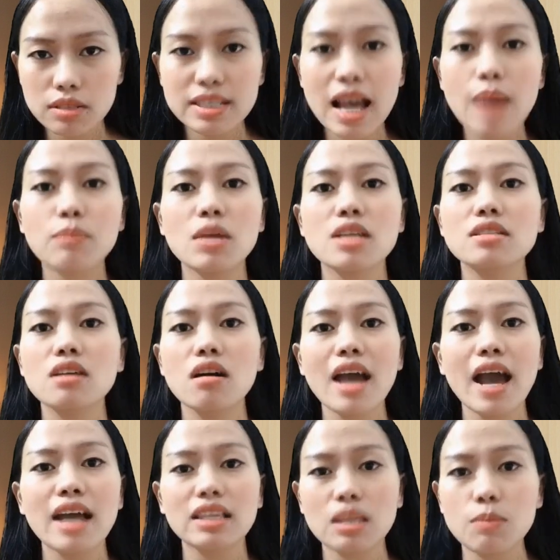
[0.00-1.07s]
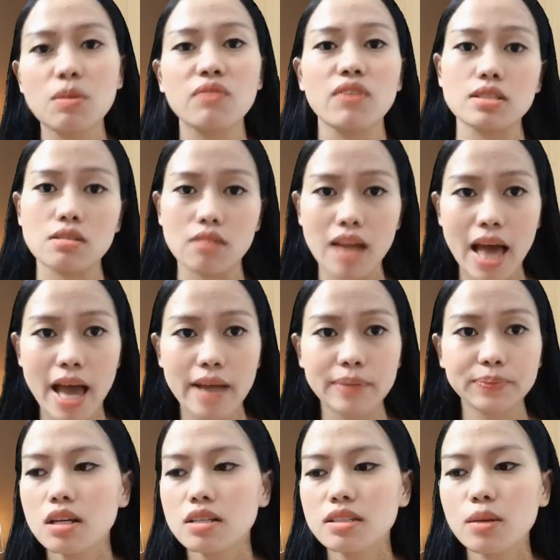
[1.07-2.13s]
chạm đến giới hạn thì mình phải dừng lại
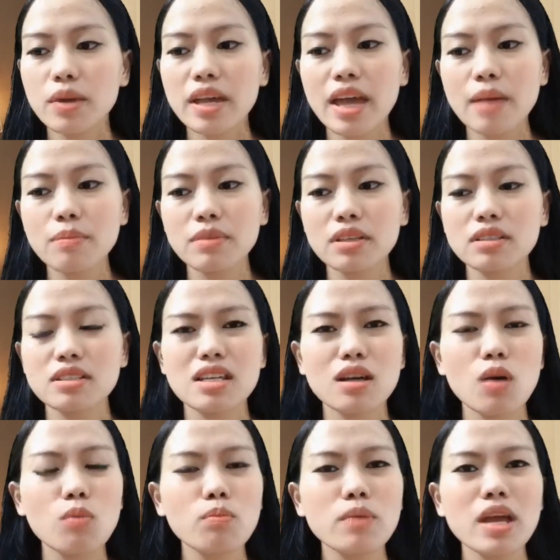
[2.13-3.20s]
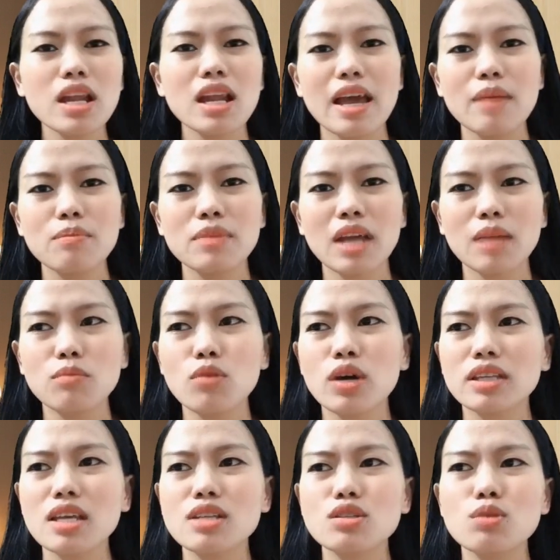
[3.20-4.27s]
trong khi em chị không biết là em nhắn một
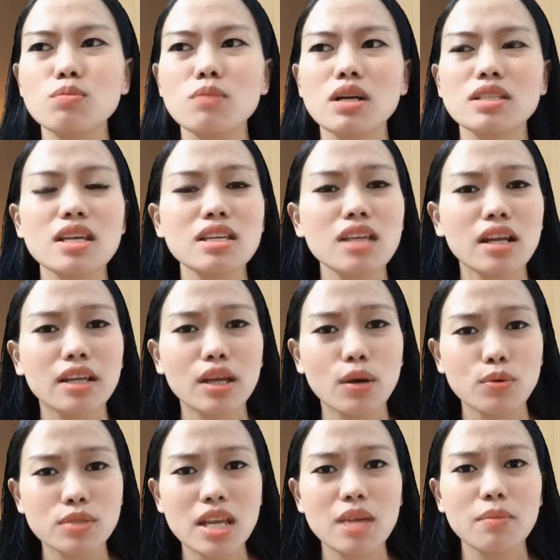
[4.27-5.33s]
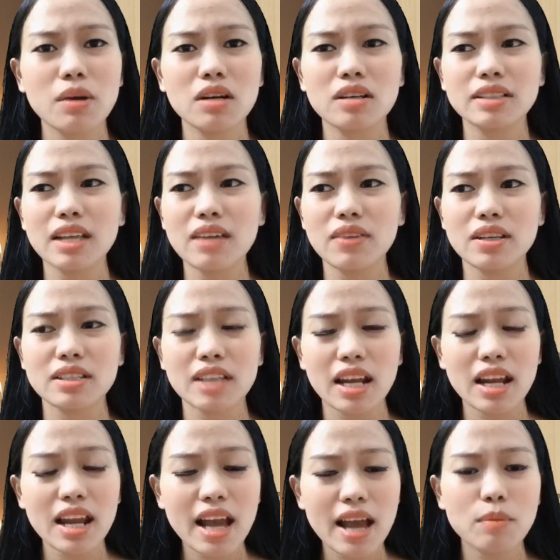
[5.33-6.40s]
cái tin chúc mừng sinh nhật kiểu gì mà người ta phải
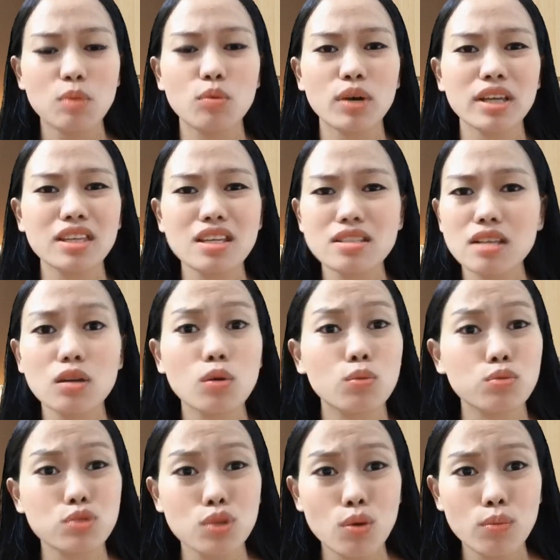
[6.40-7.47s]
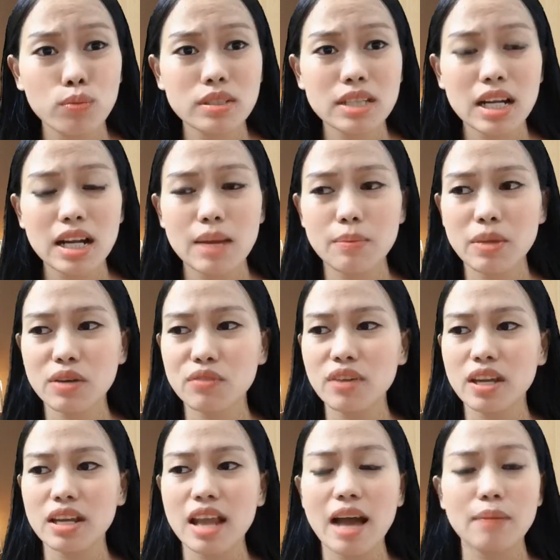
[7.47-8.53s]
nhắn lại bằng một cái tin rất cục xúc chắc là mình
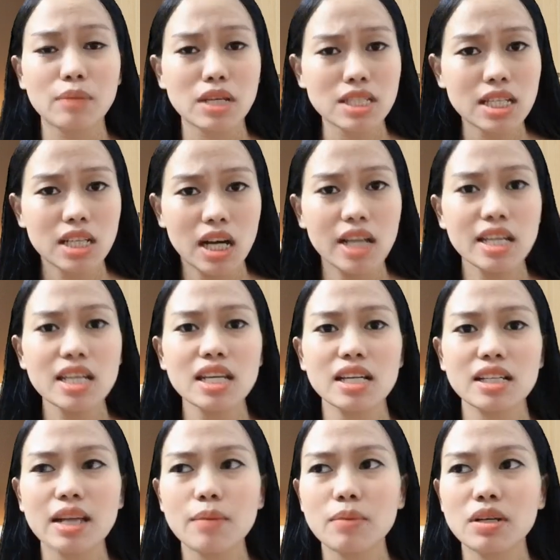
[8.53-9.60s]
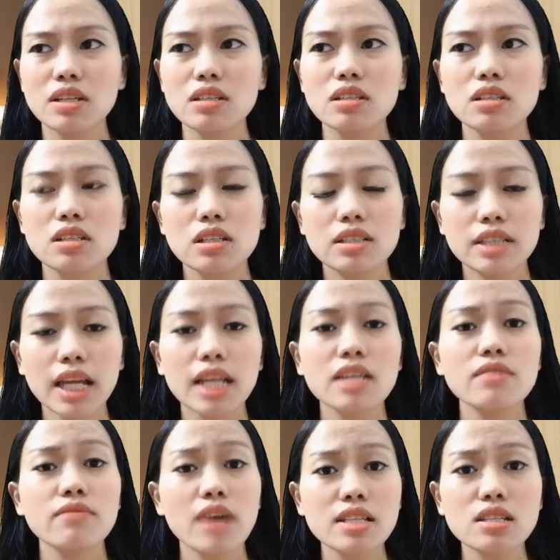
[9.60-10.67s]
phải làm cái gì đấy thì người ta mới
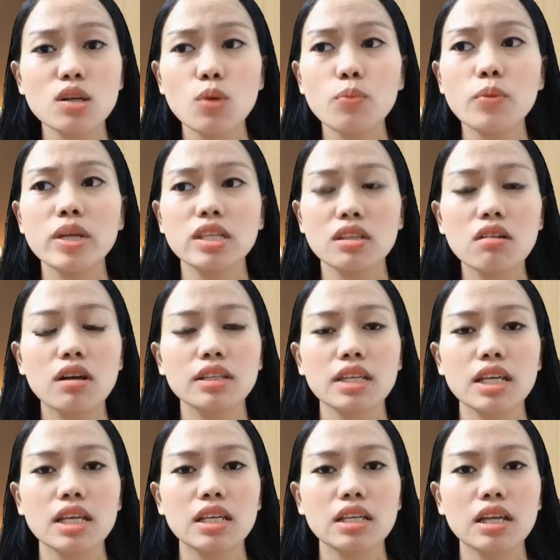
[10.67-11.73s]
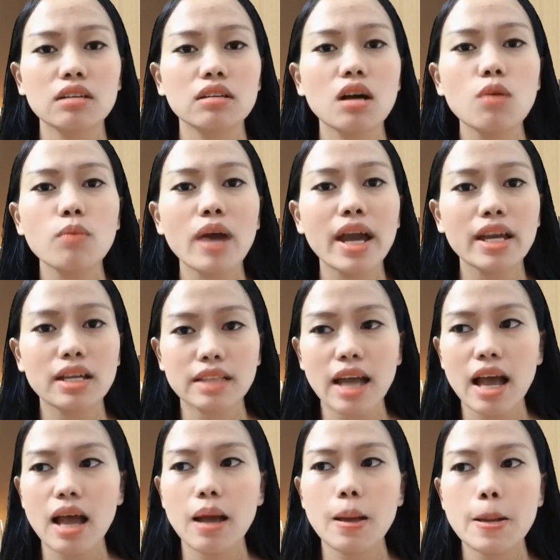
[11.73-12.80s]
nhắn như vậy chứ không bình thường thì không ai người
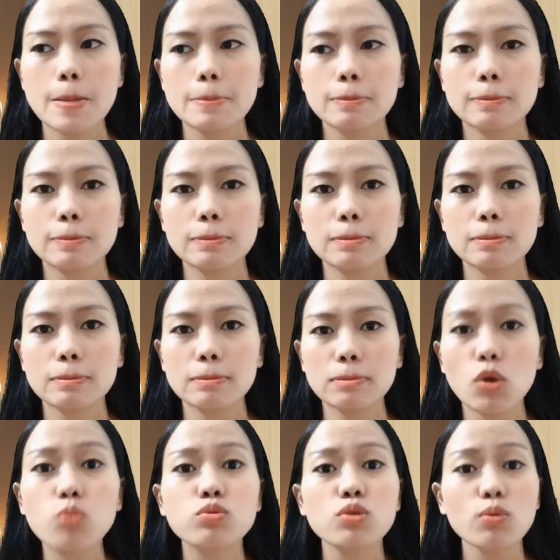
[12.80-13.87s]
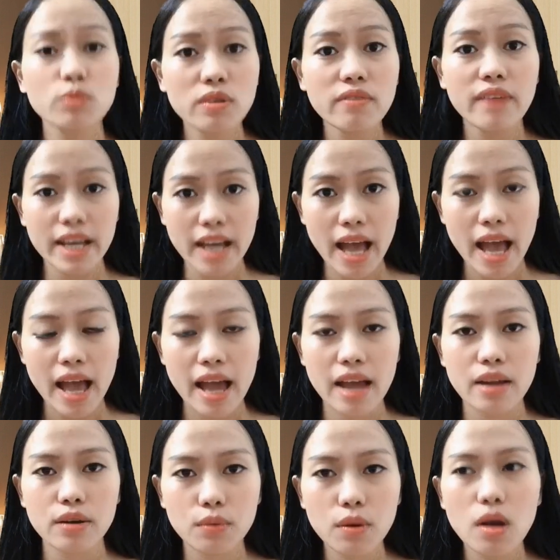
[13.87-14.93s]
ta um, cục xúc như vậy cả
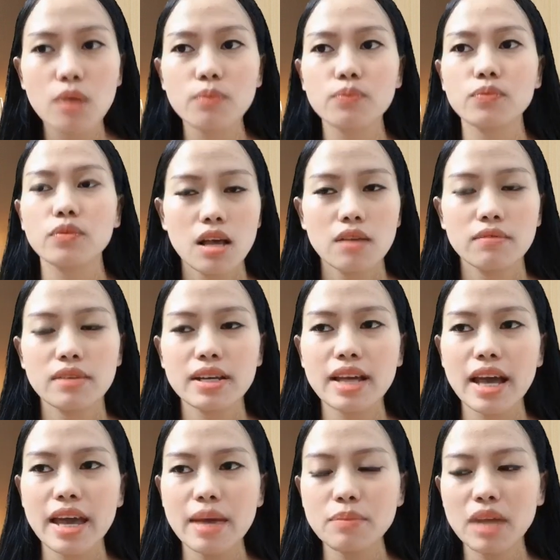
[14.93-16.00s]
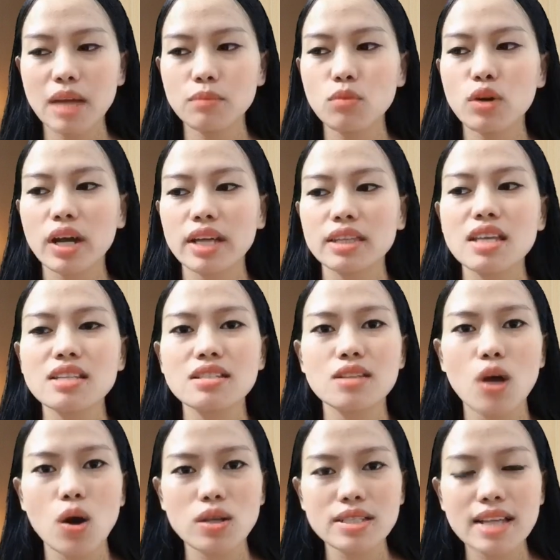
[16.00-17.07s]
đúng không với cả em nhắn một cái tin
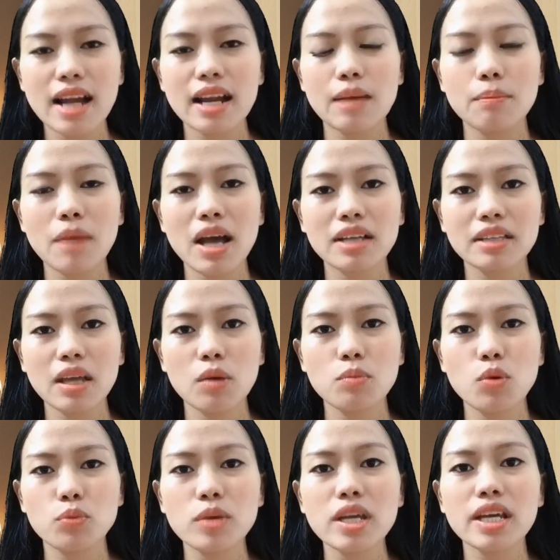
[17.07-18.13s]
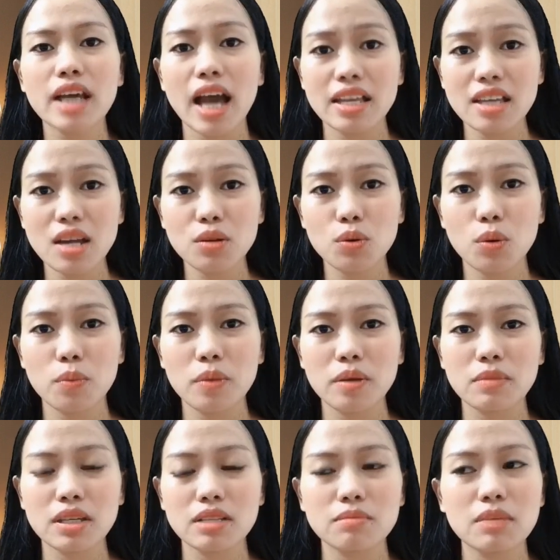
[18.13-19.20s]
rõ ràng là mang theo cái mục đích cá nhân của
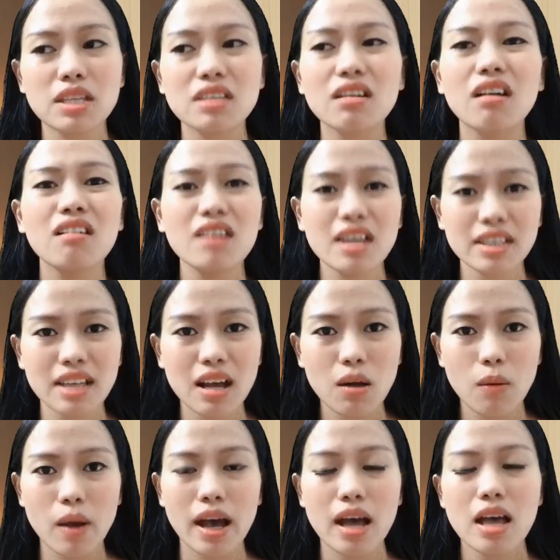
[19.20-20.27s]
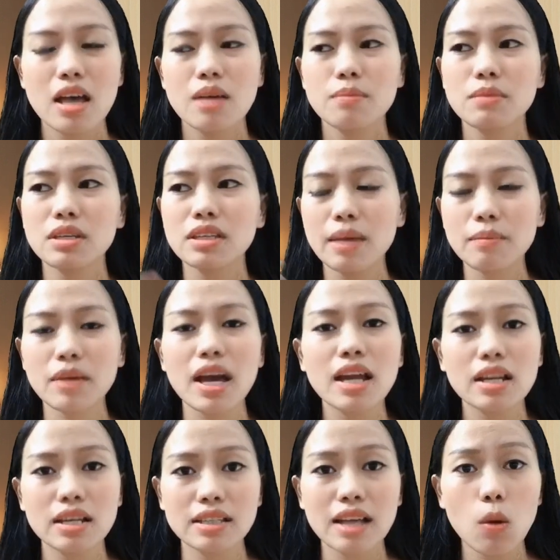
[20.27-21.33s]
mình mình, mình nhớ người ta quá mình thèm
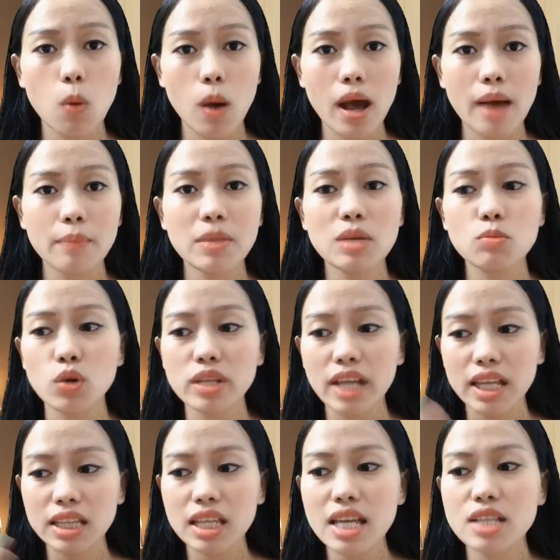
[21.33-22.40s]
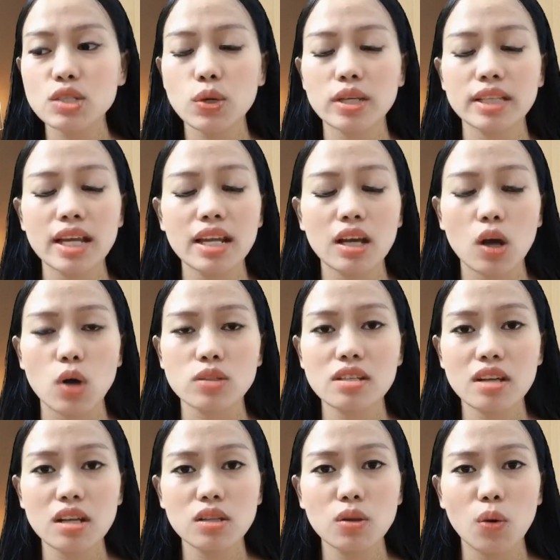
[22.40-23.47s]
khát người ta quá mình muốn nhắn tin cho người ta để có
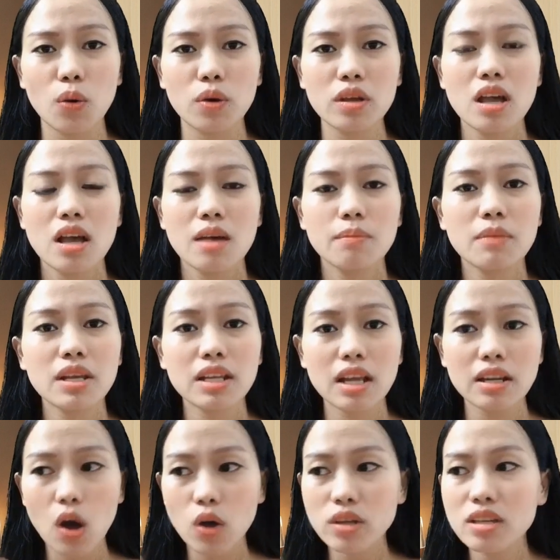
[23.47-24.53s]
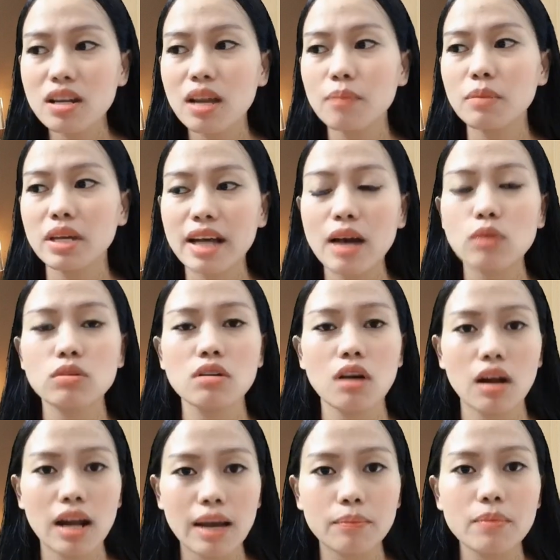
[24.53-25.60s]
sự kết nối mình lại nói như là mình cao
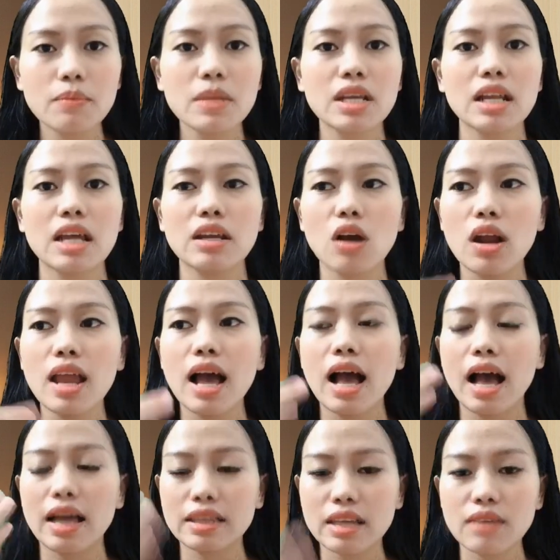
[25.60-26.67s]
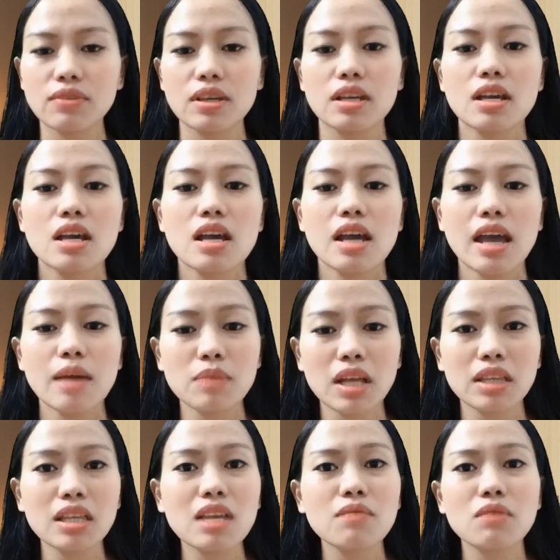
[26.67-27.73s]
thượng lắm mình lại nói là à tại vì em
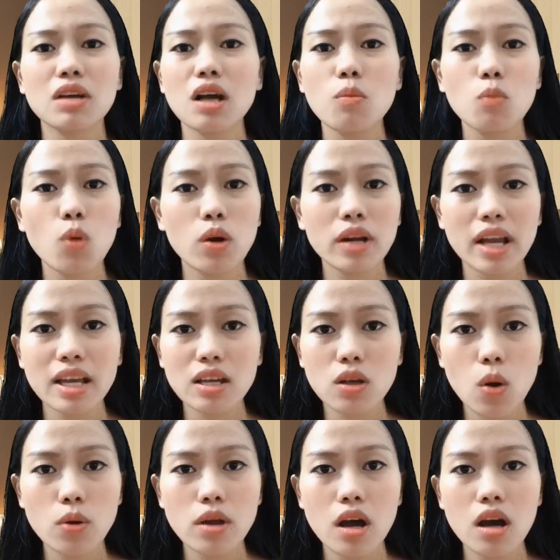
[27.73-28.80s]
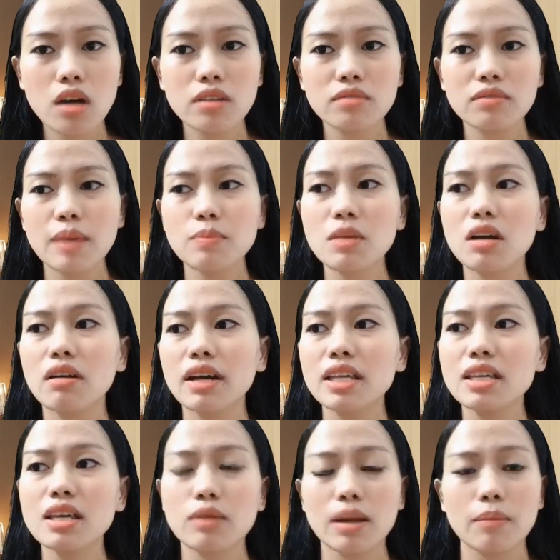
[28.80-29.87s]
nhắn tin vì không muốn anh cô đơn em nhớ
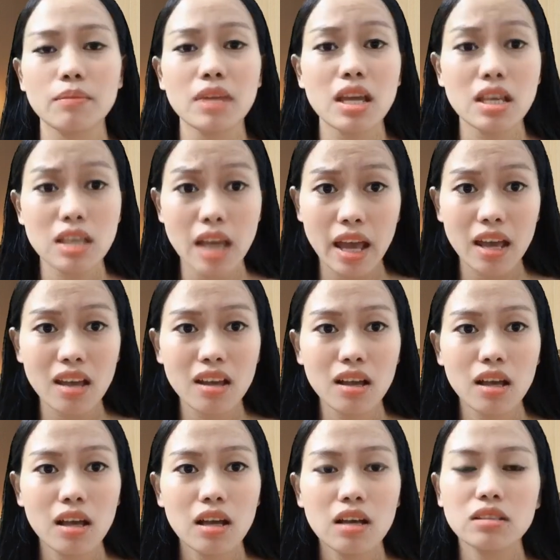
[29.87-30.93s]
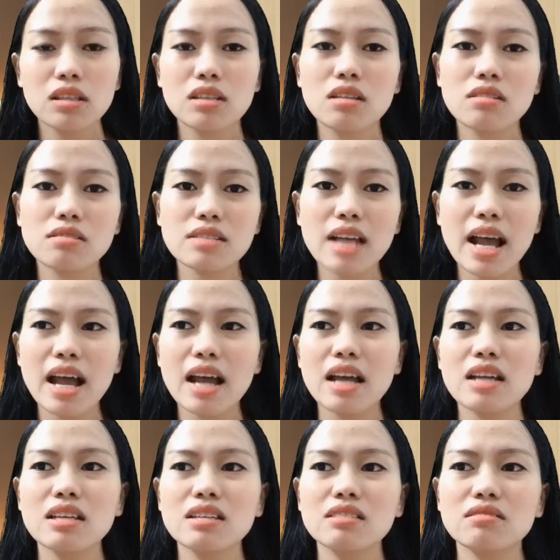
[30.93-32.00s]
anh nhiều lắm đấy nhé thì thực ra
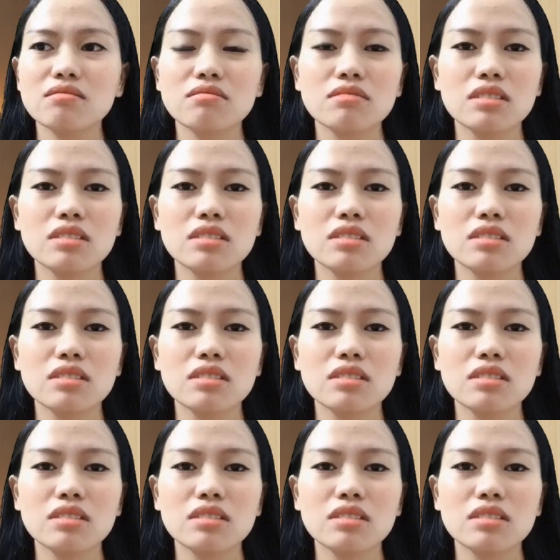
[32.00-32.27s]
ấy,